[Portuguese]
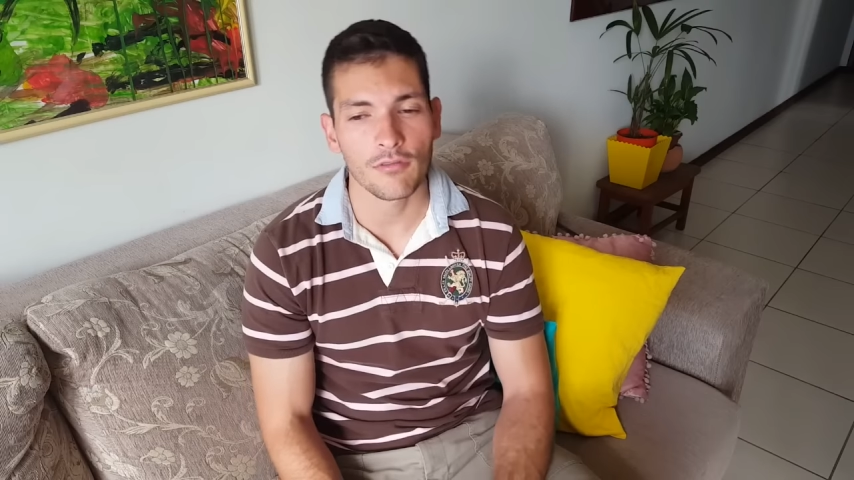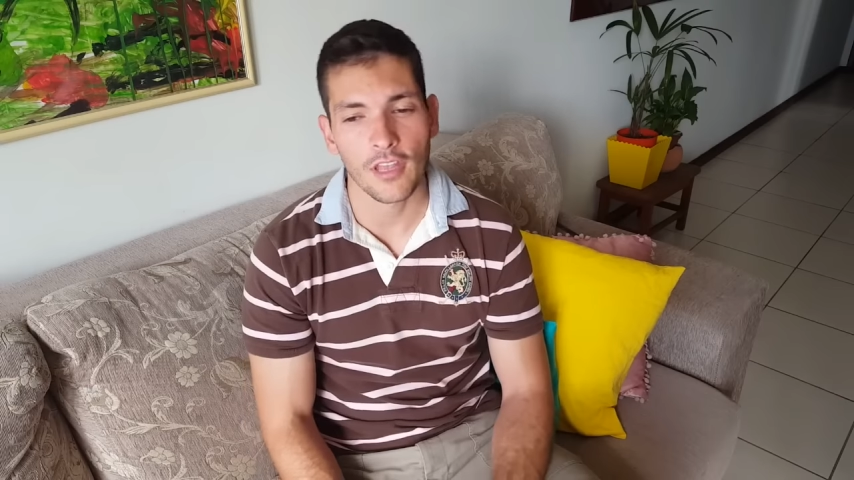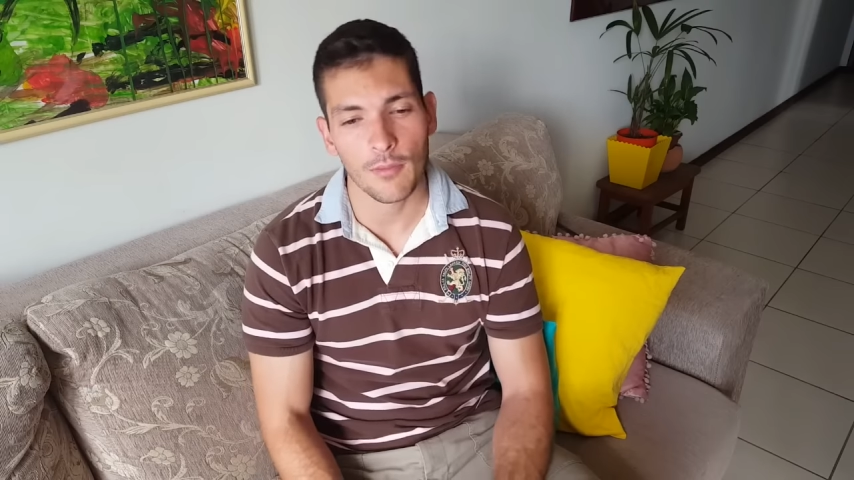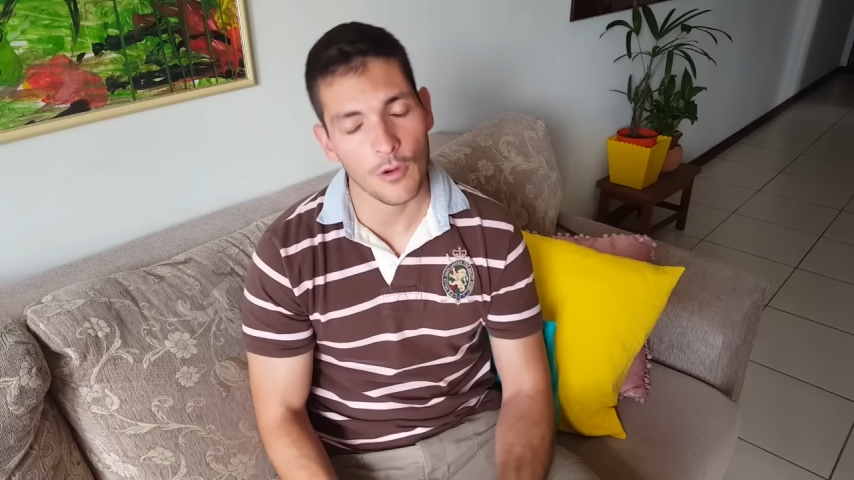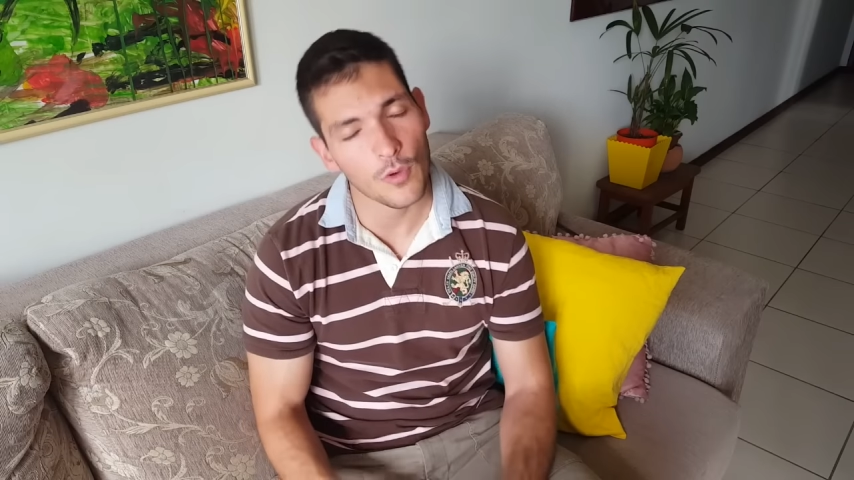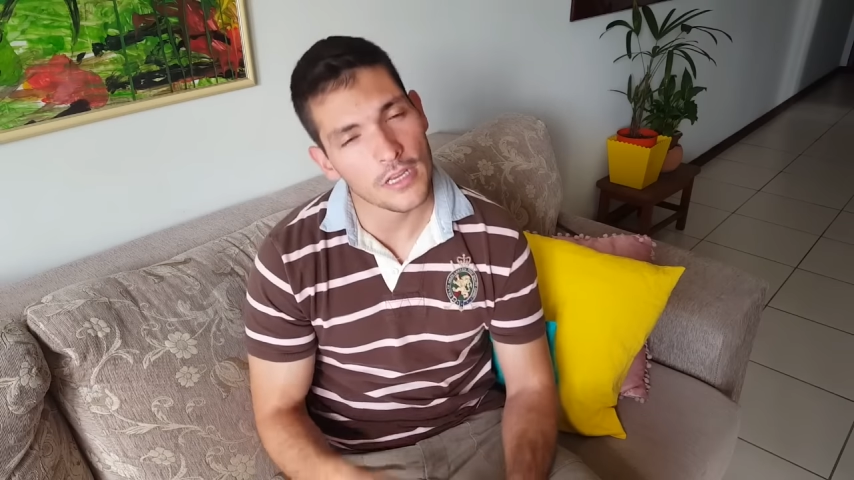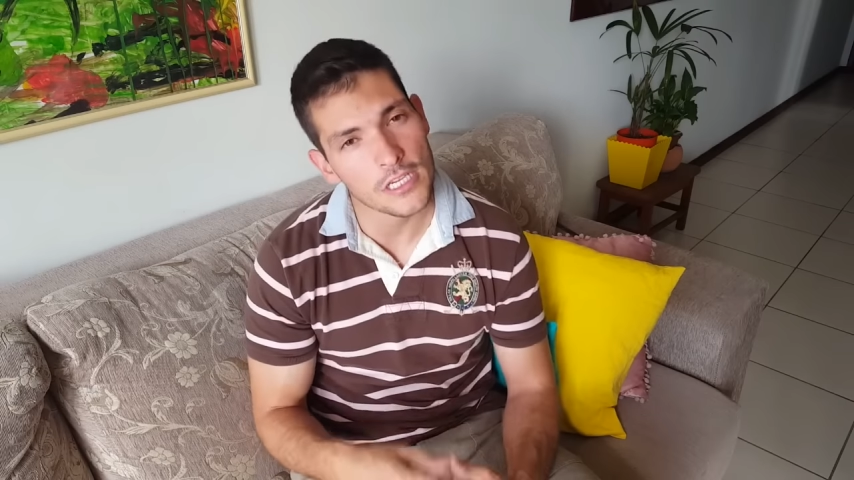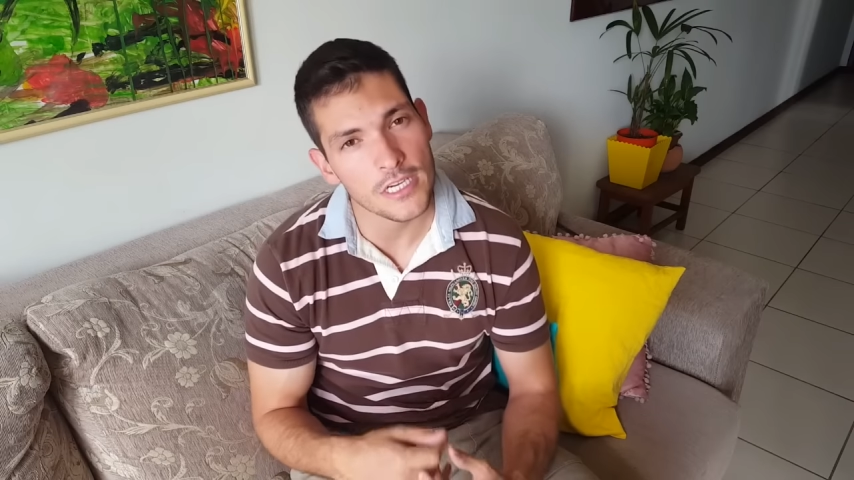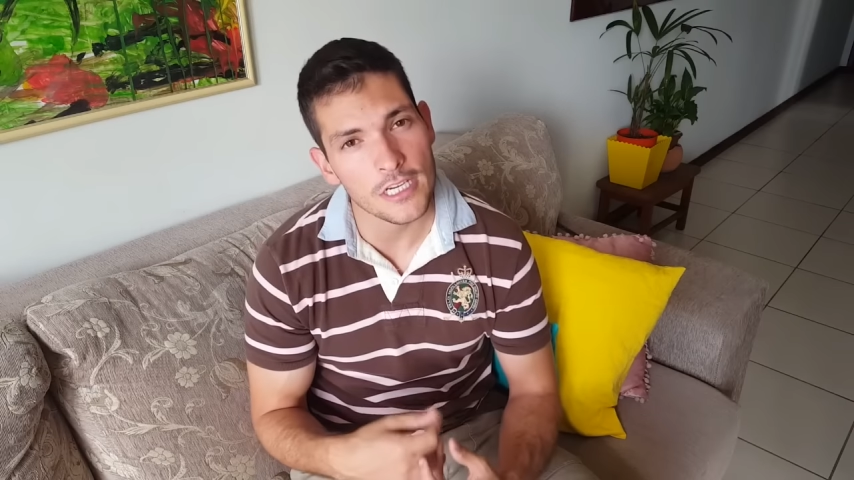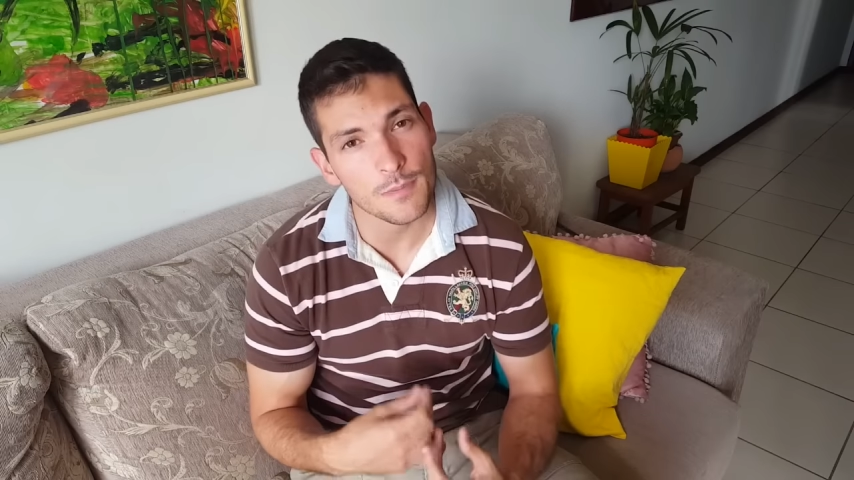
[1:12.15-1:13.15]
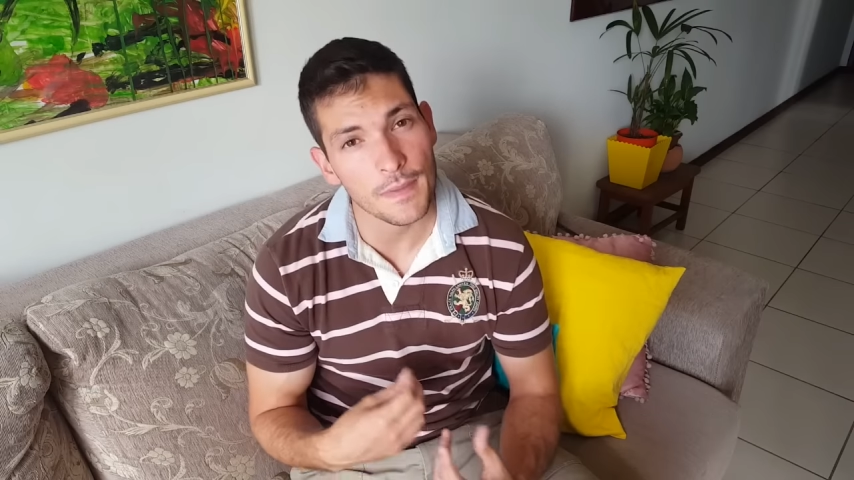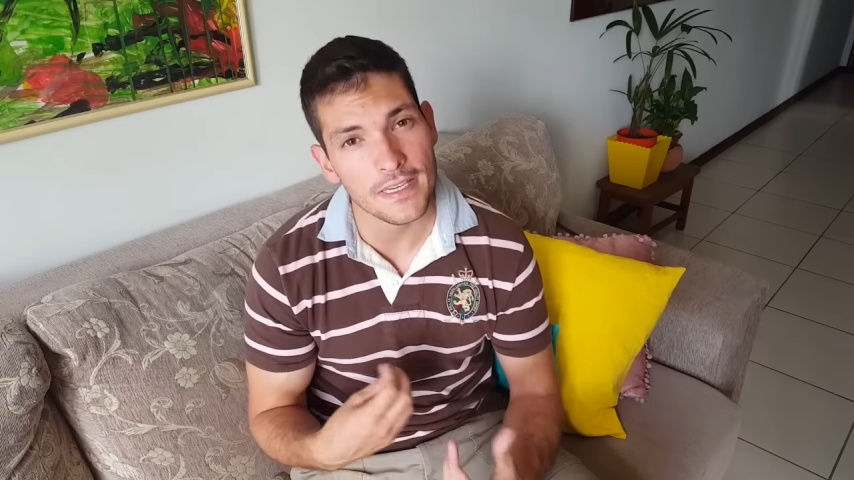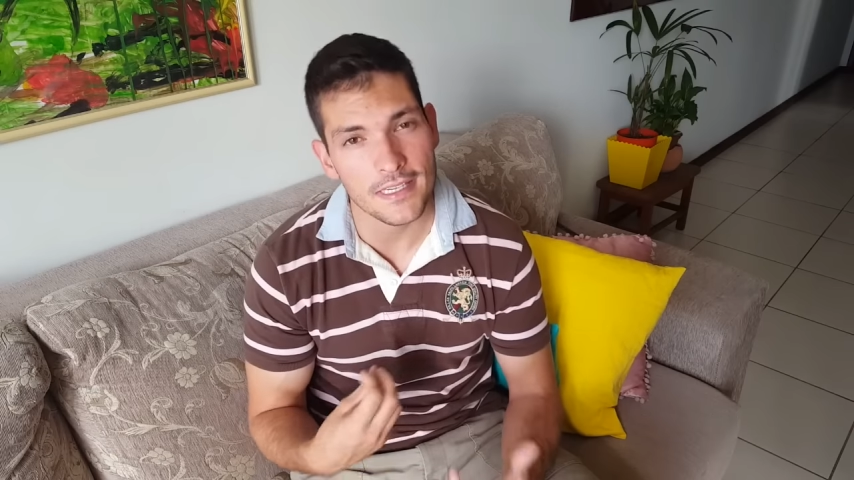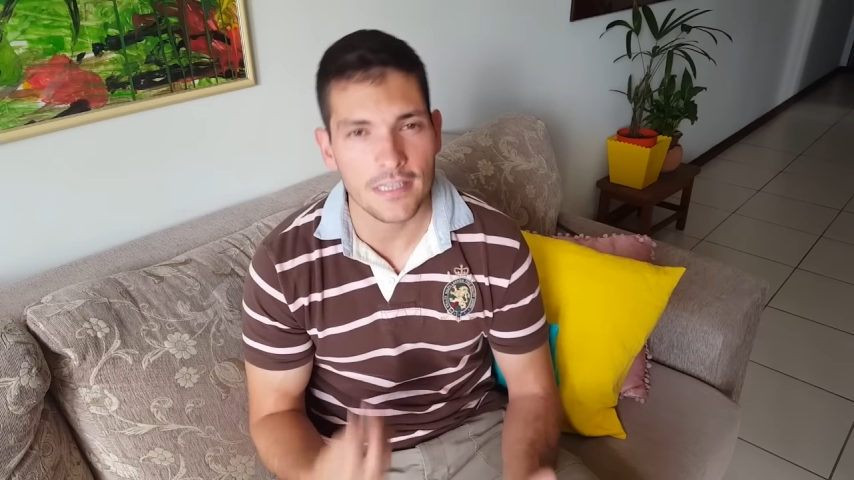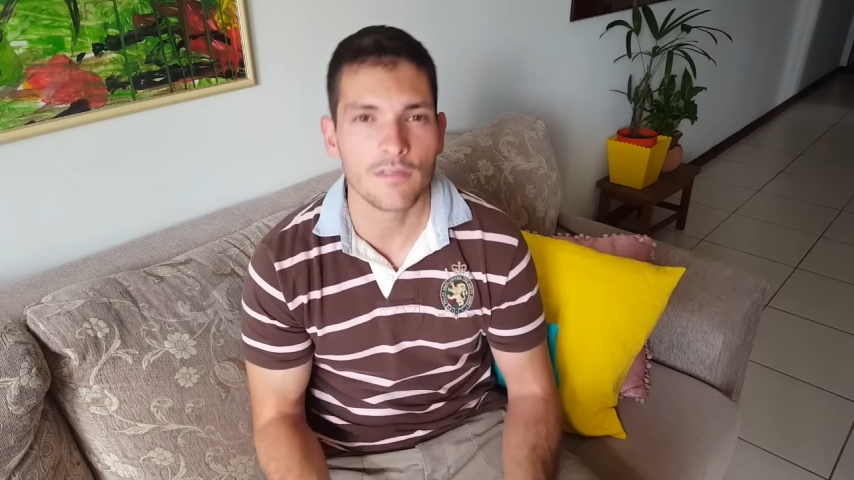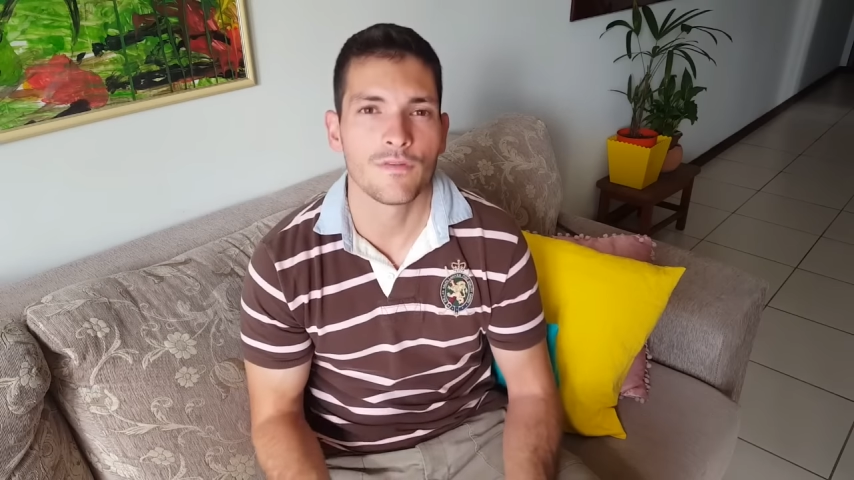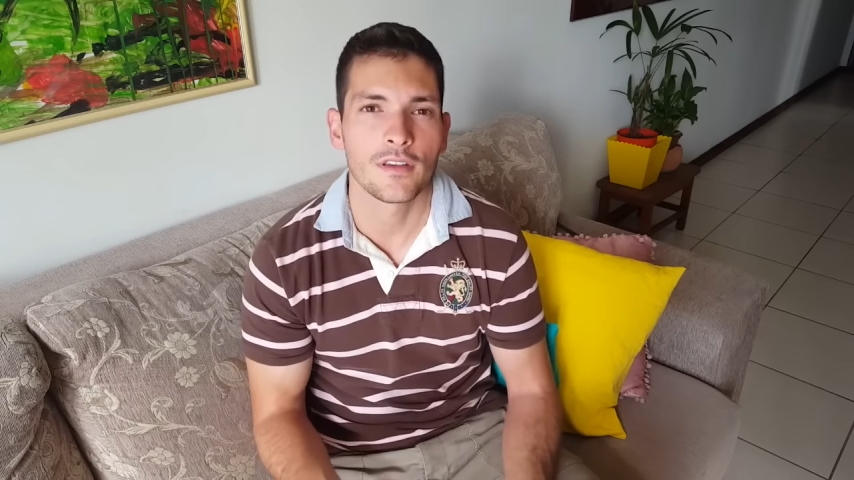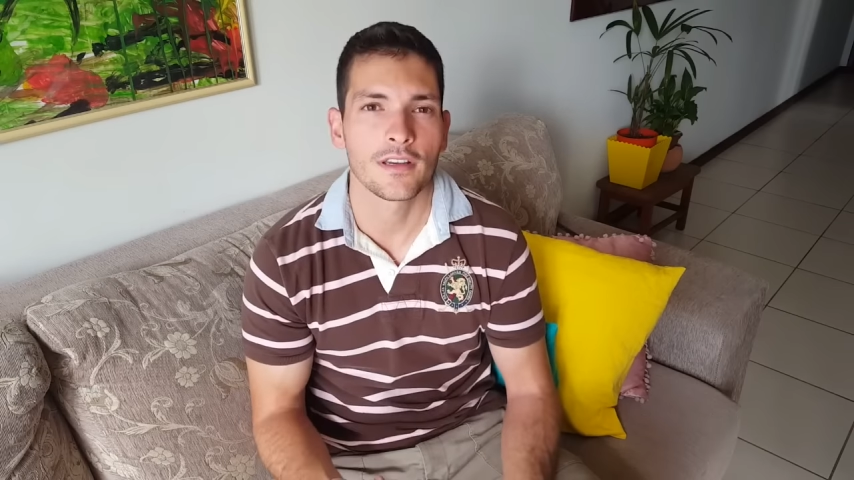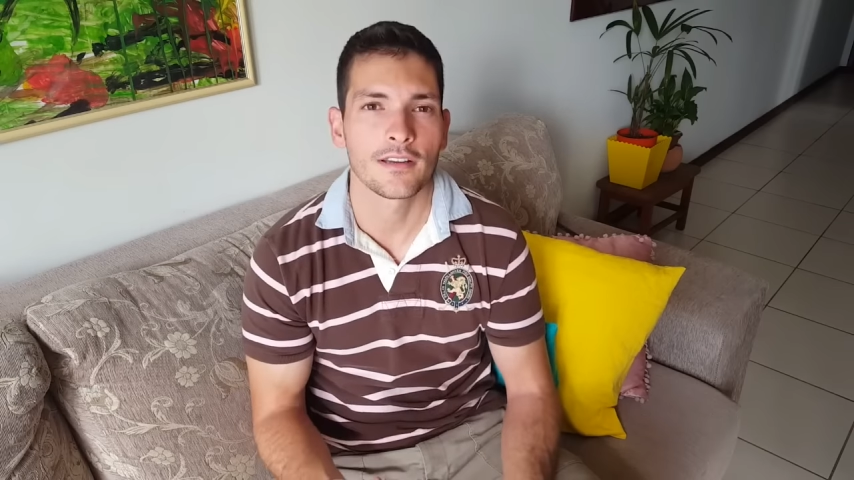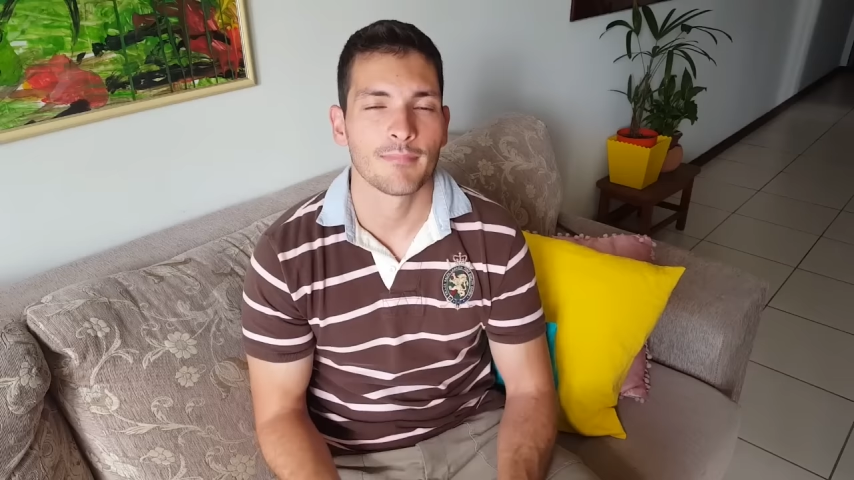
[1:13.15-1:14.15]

tem uma quantia específica,